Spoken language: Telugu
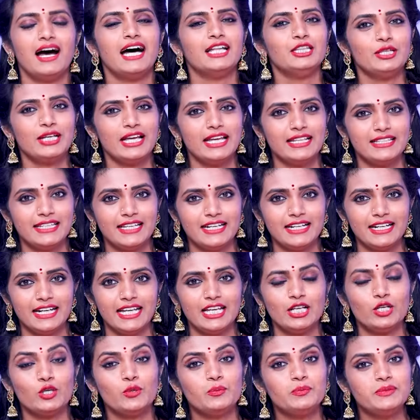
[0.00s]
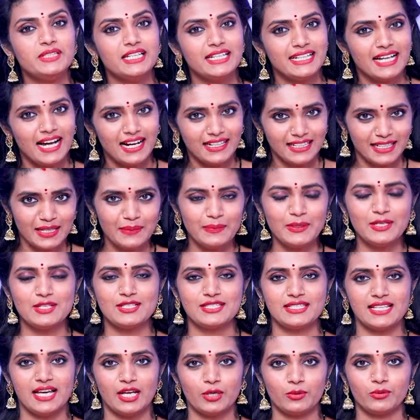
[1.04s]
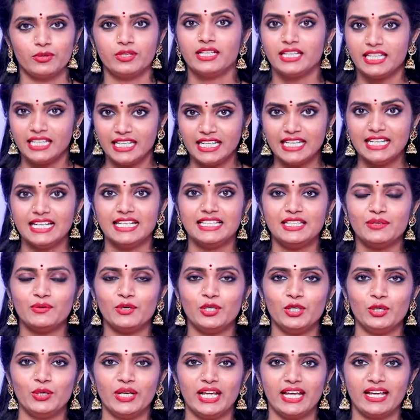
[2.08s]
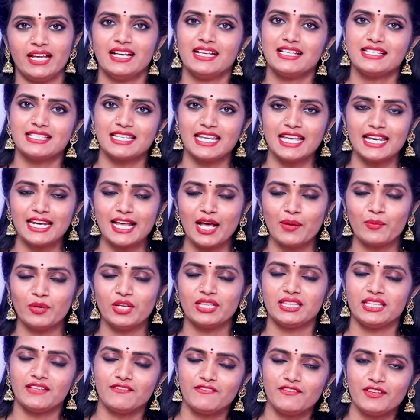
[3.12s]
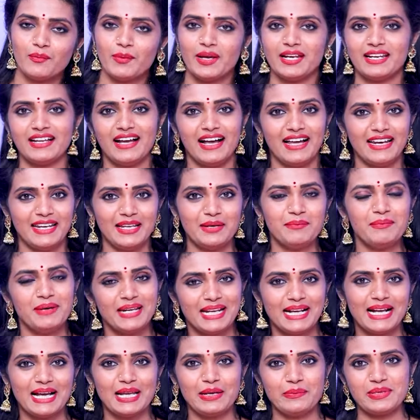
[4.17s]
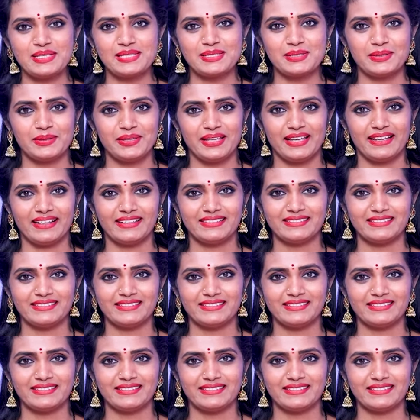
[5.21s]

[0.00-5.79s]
అందుకే దీనిని గుప్తర్ ఘాట్ అని పిలుస్తారు ఈ నది ఒడ్డునే శ్రీరాముని దివ్యమైన ఆలయం మనకు కనిపిస్తుంది